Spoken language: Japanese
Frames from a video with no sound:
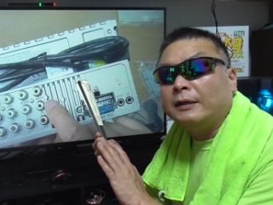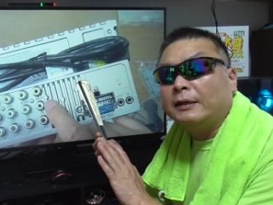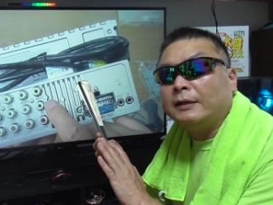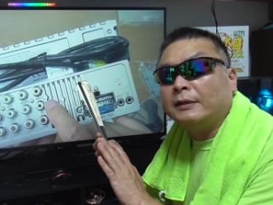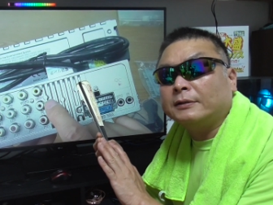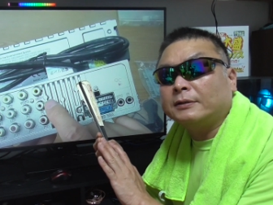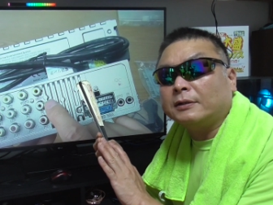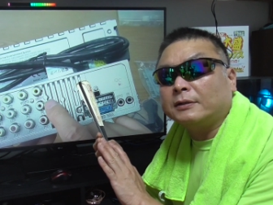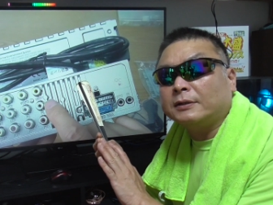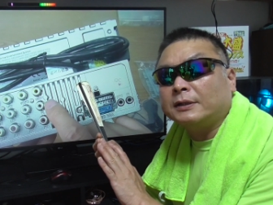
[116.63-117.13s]

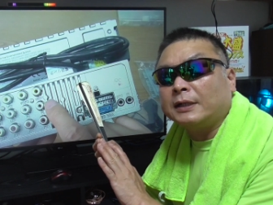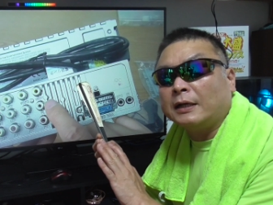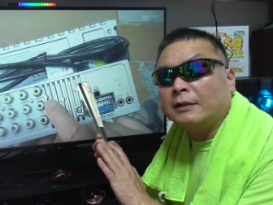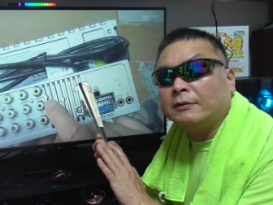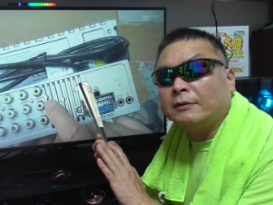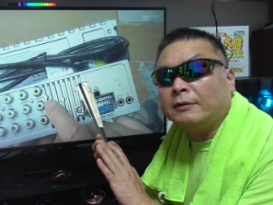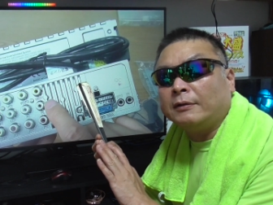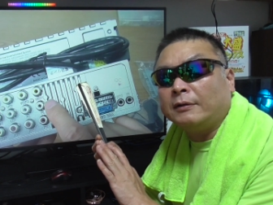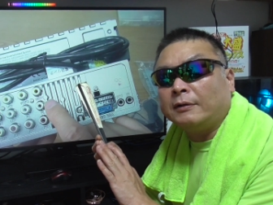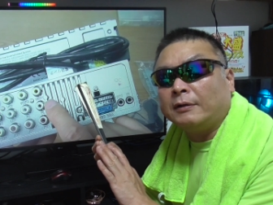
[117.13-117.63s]
えそしてあ
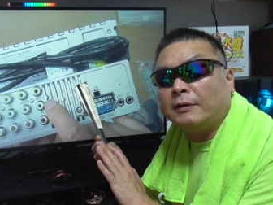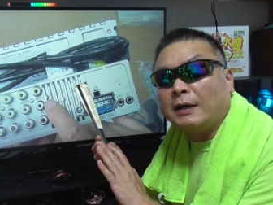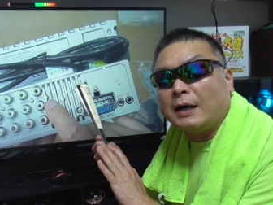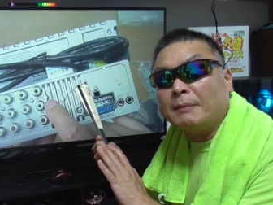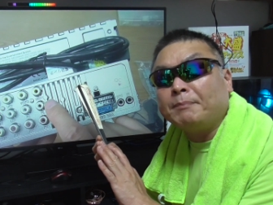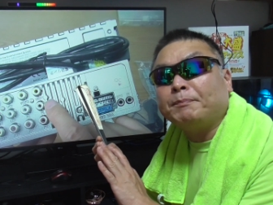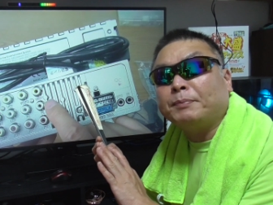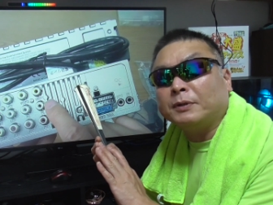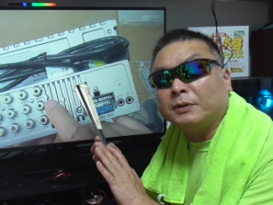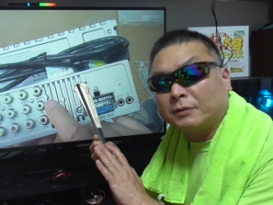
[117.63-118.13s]
の
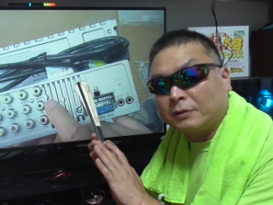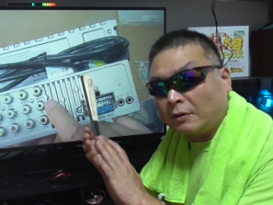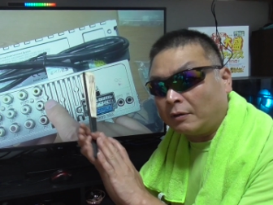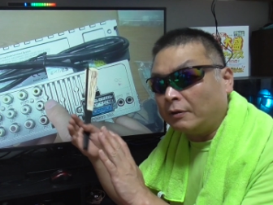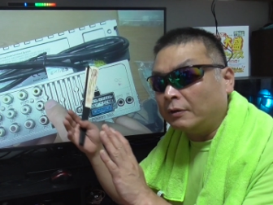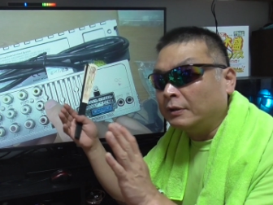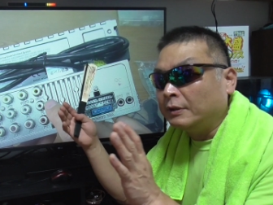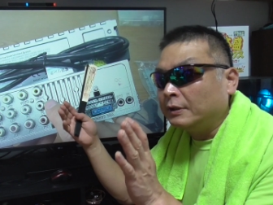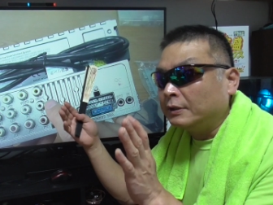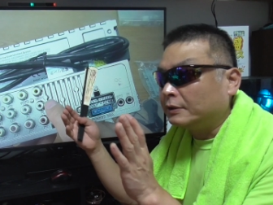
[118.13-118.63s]
アップル
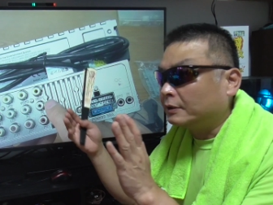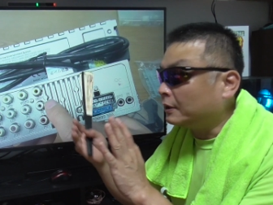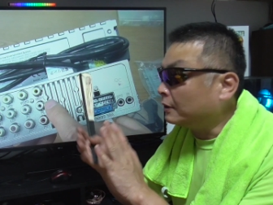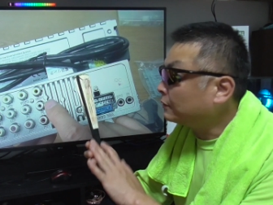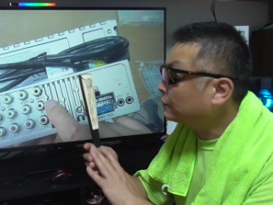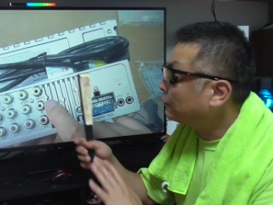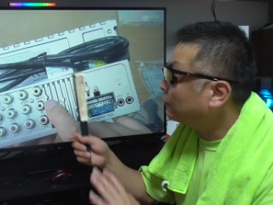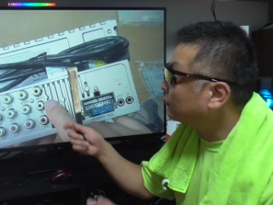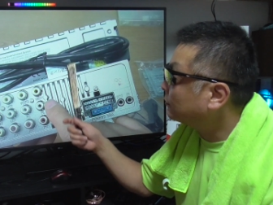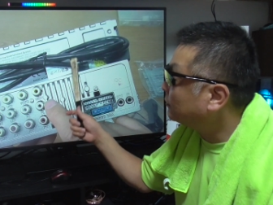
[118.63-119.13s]
と接
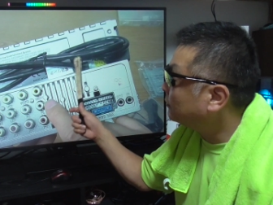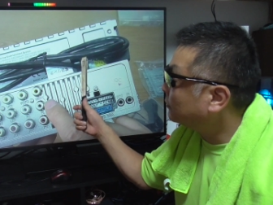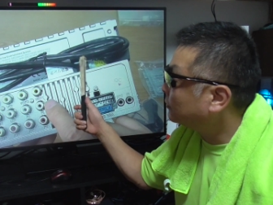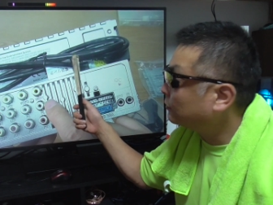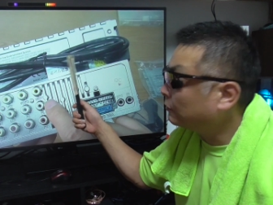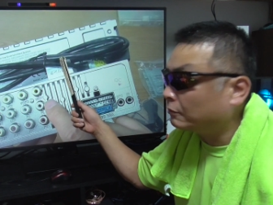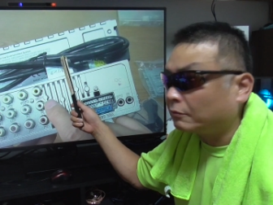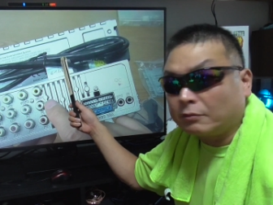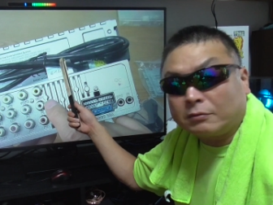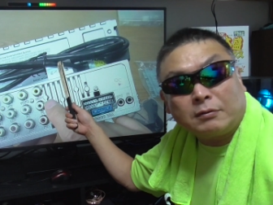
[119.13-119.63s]
続
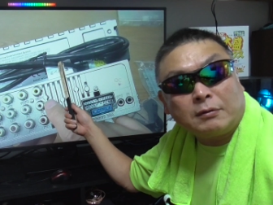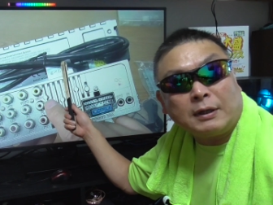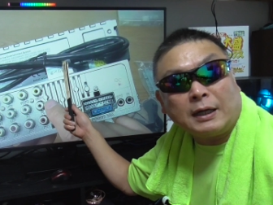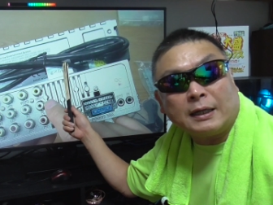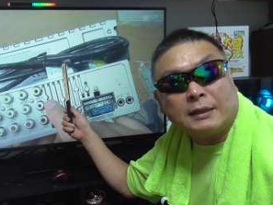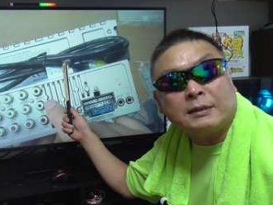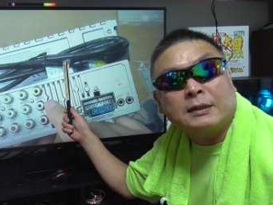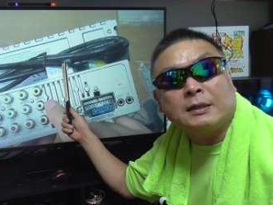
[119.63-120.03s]
することが